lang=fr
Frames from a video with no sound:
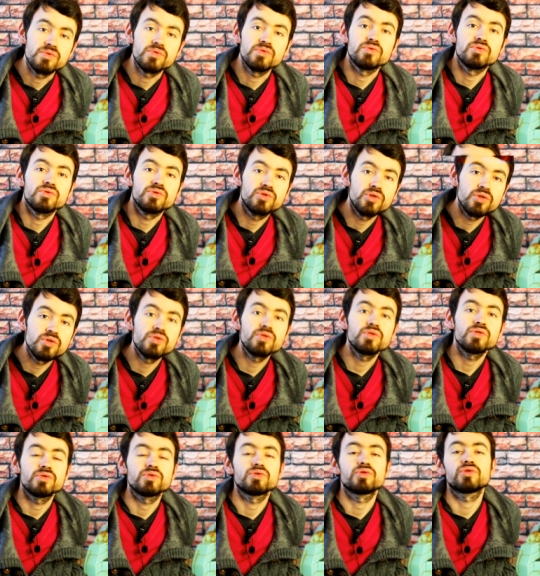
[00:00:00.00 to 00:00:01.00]

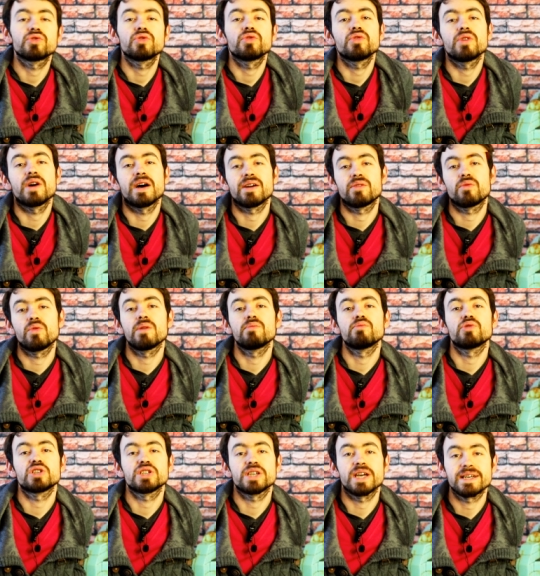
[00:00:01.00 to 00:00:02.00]
de ce à quoi
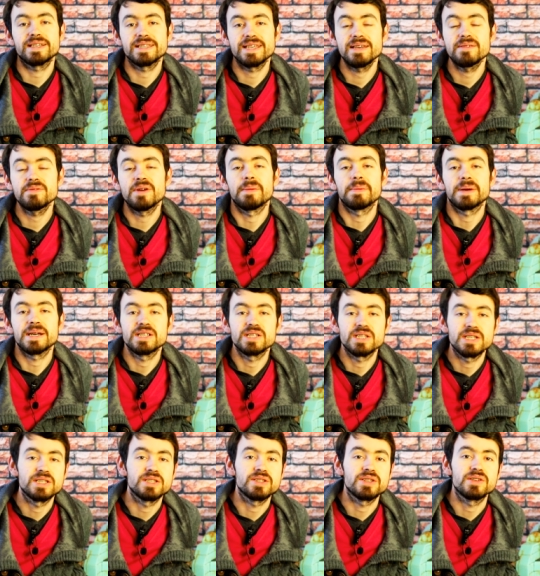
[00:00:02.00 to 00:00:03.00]
moi j'ai accès,
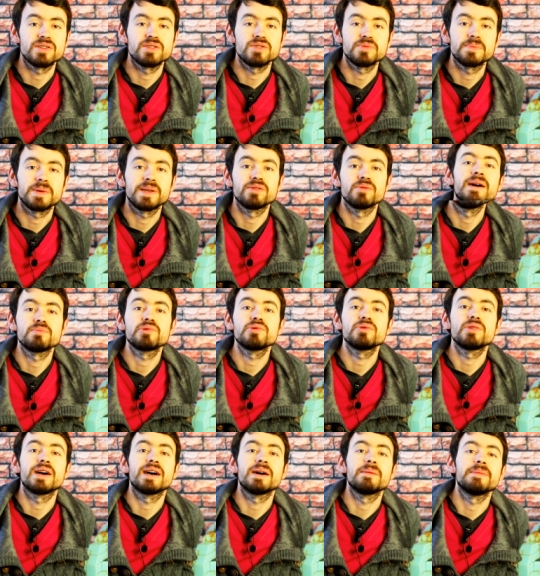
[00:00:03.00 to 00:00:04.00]
après je ne suis pas non
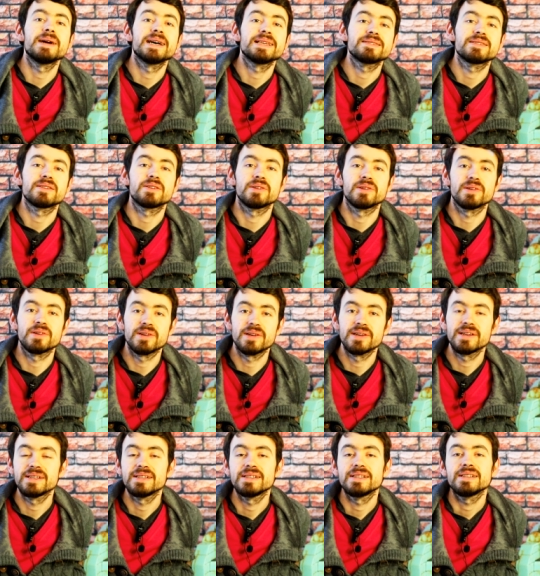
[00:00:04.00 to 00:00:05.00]
plus la base euh,
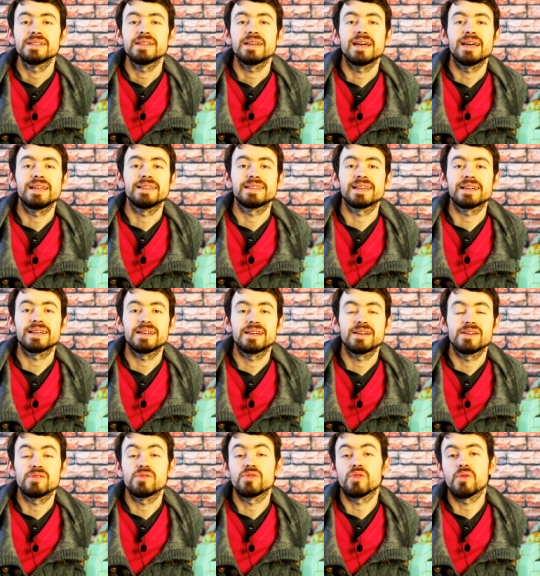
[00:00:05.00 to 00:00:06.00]

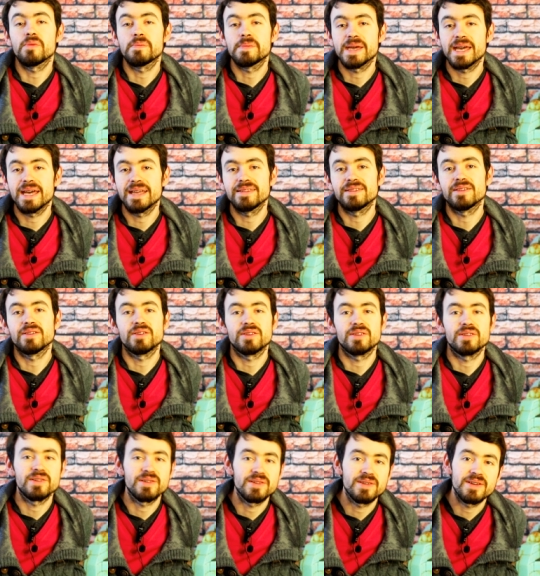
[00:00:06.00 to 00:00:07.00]
inter européenne
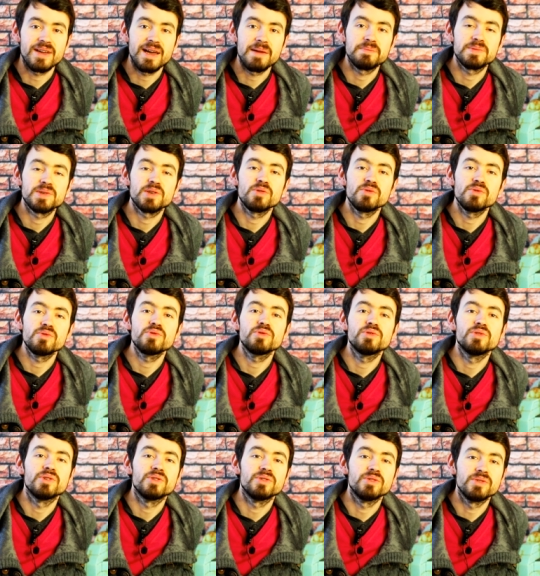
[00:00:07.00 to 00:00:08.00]
euh, absolue
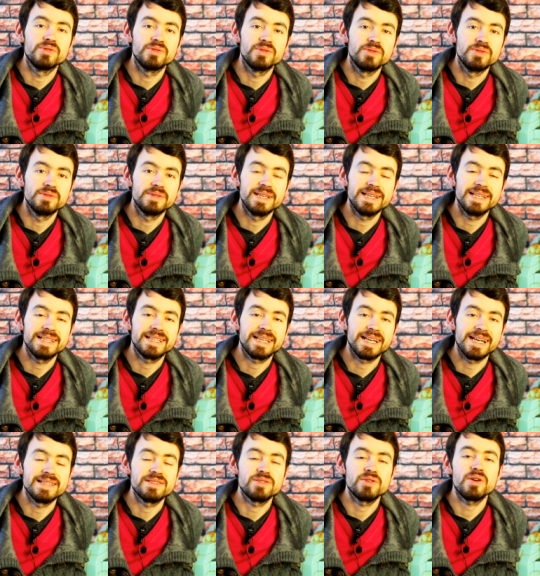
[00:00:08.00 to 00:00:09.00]
d'élite de,
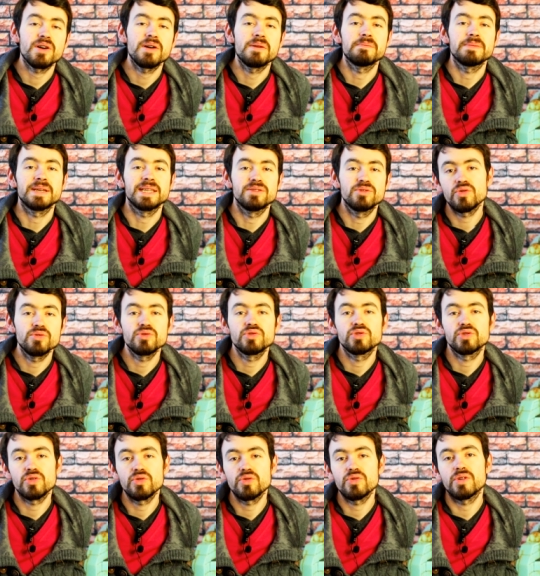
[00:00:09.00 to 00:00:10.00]
créature, mais de
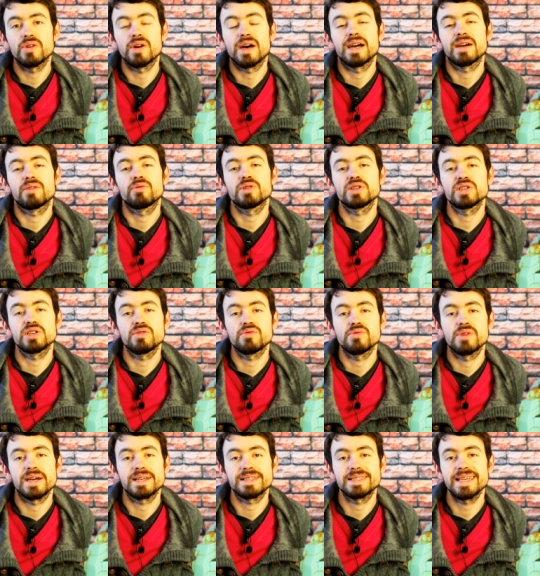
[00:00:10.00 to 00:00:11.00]
ce à quoi j'ai
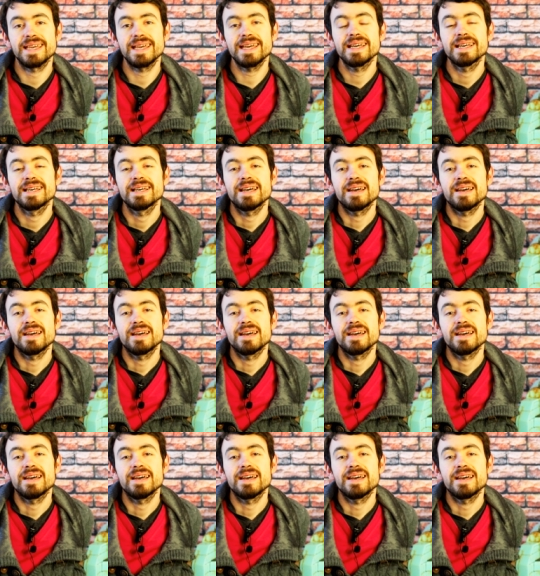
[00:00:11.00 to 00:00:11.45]
eu accès,